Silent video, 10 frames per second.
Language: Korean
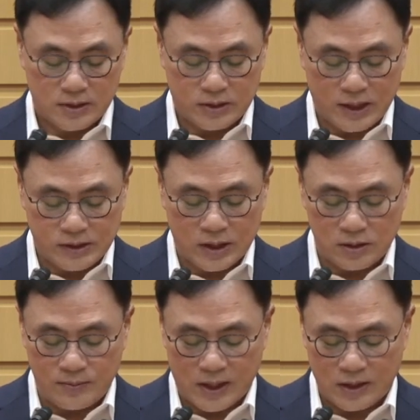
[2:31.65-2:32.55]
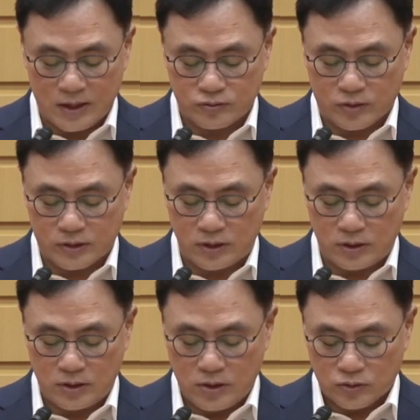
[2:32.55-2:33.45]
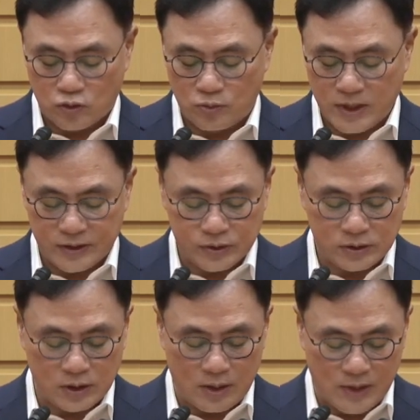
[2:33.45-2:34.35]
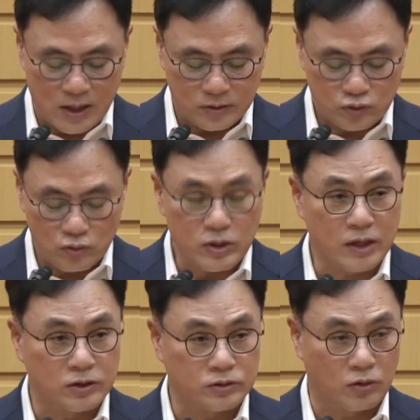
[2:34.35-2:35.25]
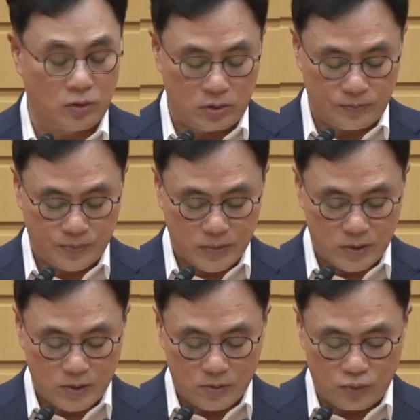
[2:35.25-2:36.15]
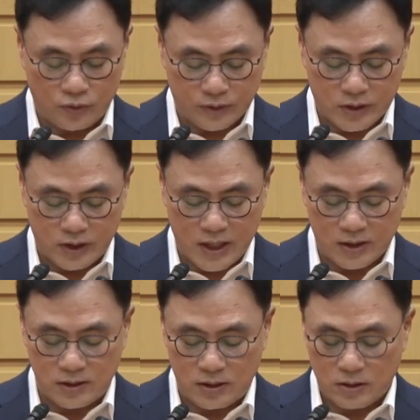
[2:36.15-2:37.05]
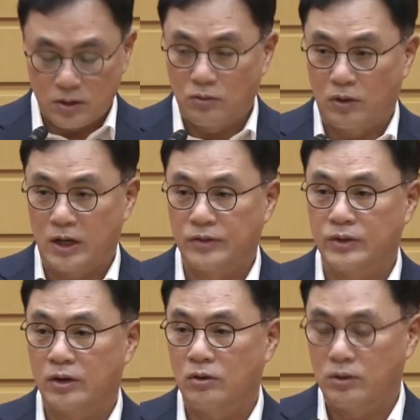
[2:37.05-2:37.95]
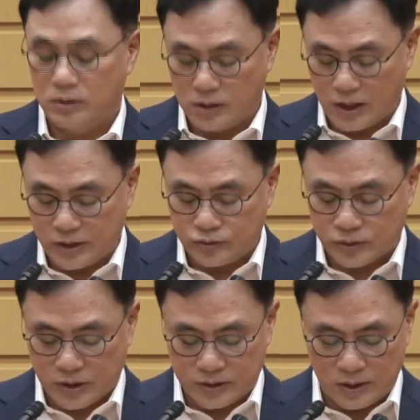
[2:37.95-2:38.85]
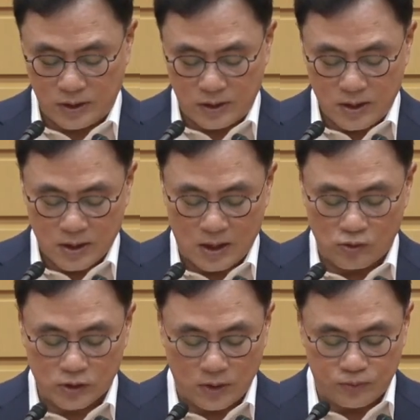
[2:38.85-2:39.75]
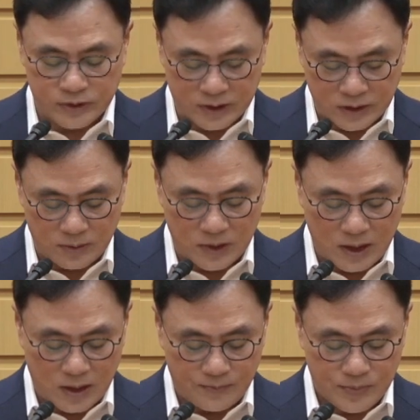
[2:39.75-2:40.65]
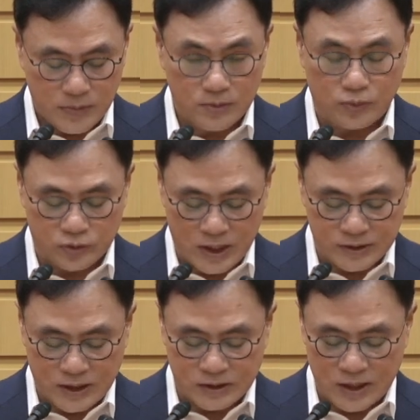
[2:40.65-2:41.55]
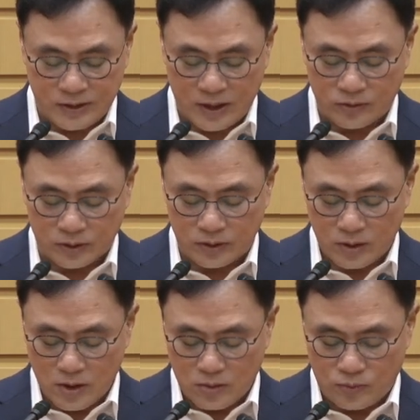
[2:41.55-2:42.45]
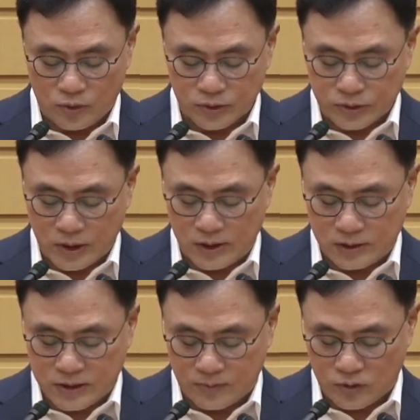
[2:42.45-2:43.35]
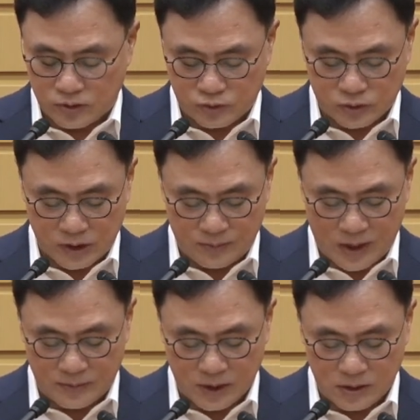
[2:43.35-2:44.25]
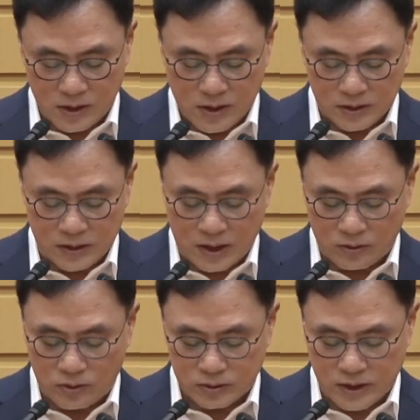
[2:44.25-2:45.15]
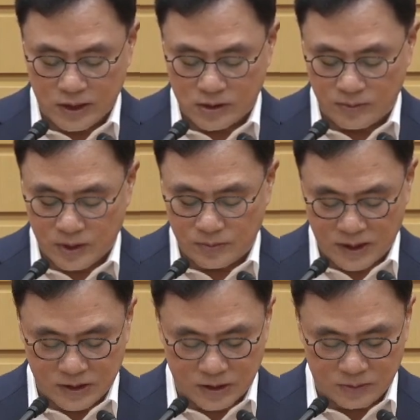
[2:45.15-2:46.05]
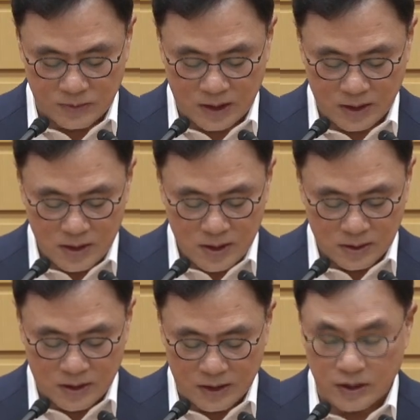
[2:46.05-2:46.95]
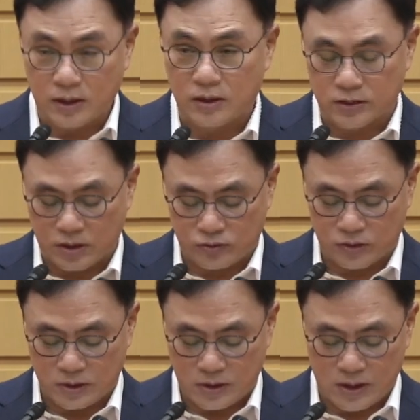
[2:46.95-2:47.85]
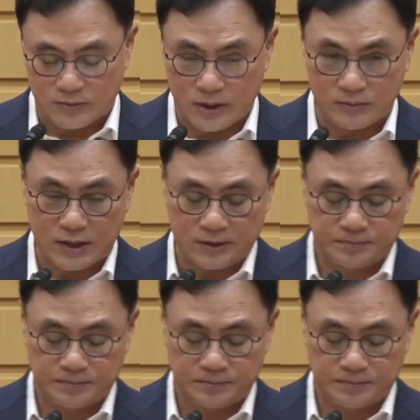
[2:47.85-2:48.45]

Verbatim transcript: 대책을 마련해 줄 것을 도민의 뜻을 담아 촉구하는 것으로 본 건의안을 원안대로 의결해 주실 것을 간곡히 부탁드립니다. 보다 자세한 내용은 모니터를 참조해 주시기 바라며 이상으로 제안 설명을 마치겠습니다. 끝까지 경청해 주셔서 감사합니다.